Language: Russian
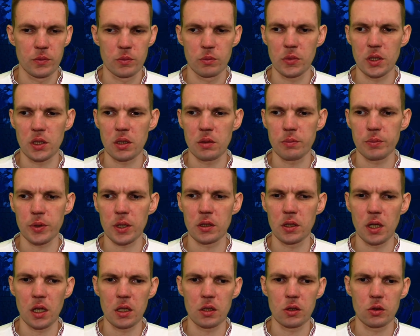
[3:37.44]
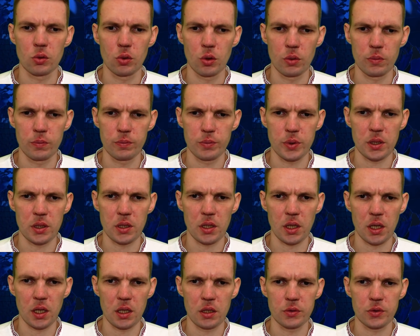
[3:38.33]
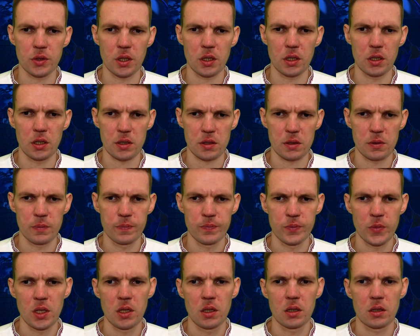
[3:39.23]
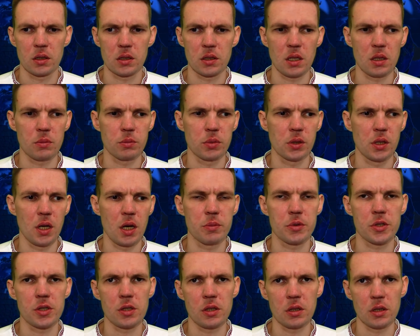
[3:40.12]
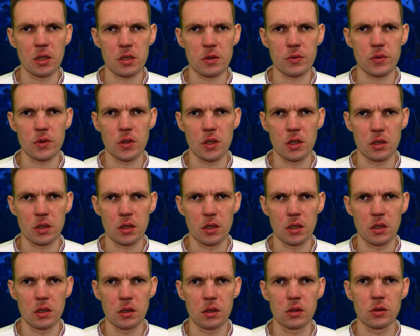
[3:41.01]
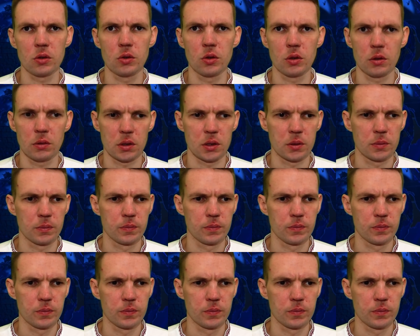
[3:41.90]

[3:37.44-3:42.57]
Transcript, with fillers: Мы продали дом, переехали в Торес, где была община свидетелей Иеговы.